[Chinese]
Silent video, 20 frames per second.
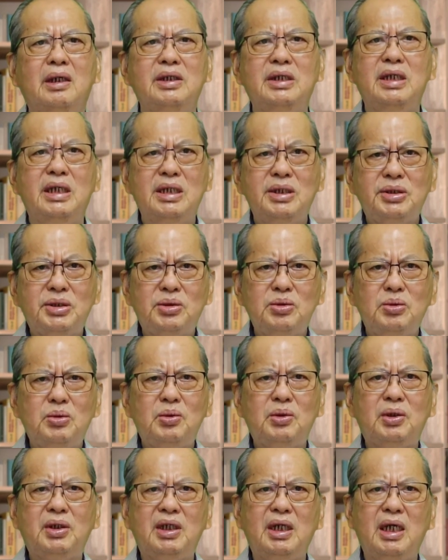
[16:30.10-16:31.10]
耶
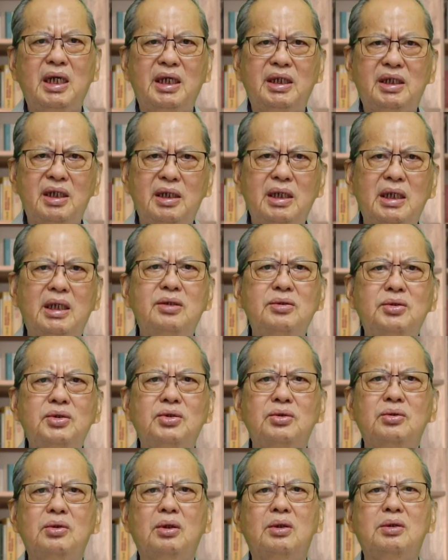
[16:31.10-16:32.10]
稣给的允
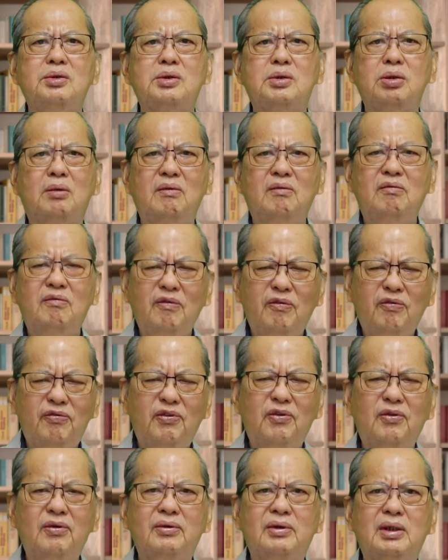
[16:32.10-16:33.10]
许，重
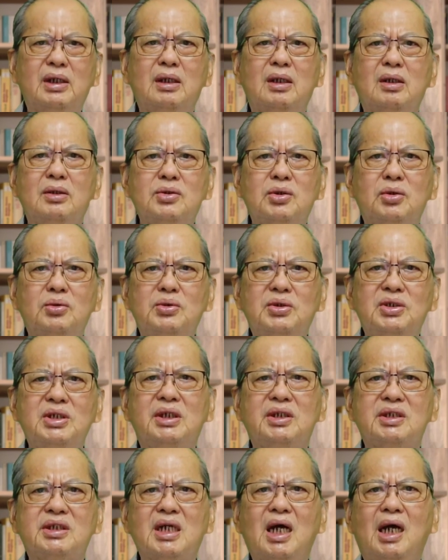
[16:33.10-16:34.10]
复的出
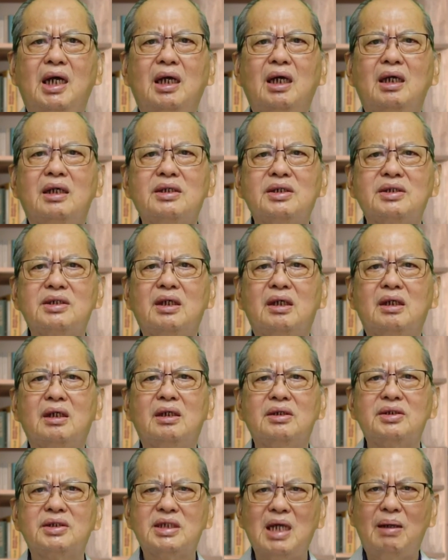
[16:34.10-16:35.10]
现在
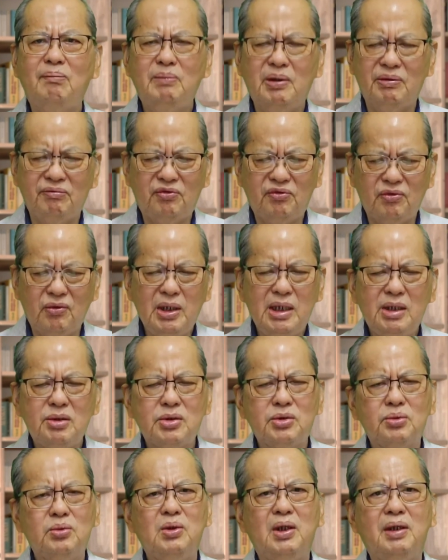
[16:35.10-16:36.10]
三本福
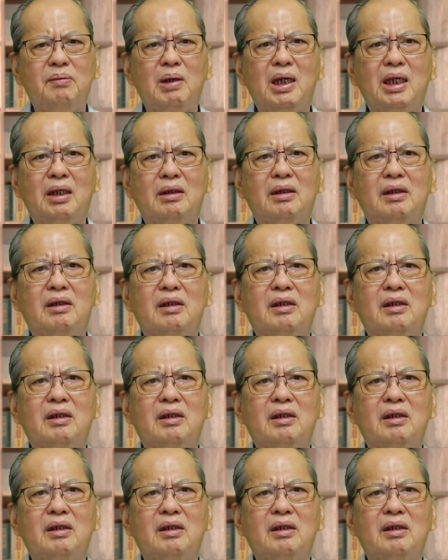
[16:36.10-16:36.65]
音书里面。